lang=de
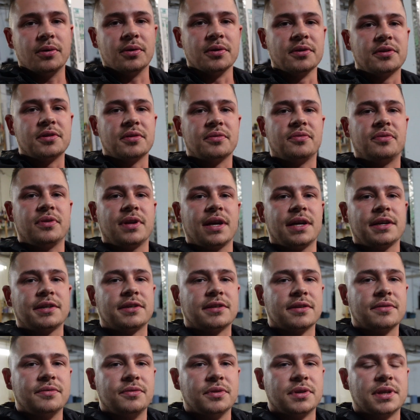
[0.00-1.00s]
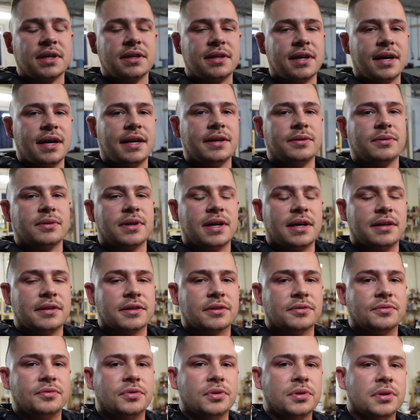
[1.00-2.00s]
und vielleicht wird da der ein oder andere
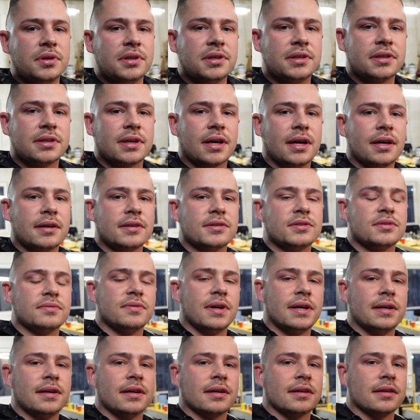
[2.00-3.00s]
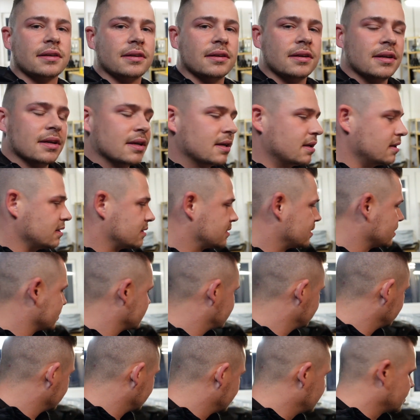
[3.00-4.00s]
fündig. Gerade zu Weihnachten ist das
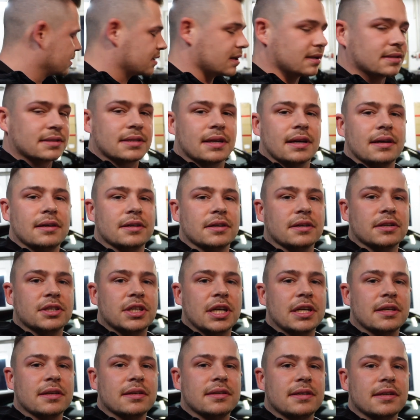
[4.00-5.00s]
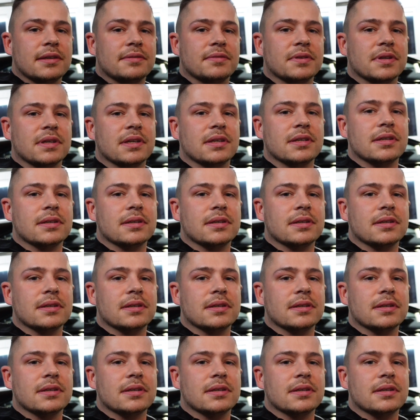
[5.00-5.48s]
eine ganz geile Geschenkidee, finde ich.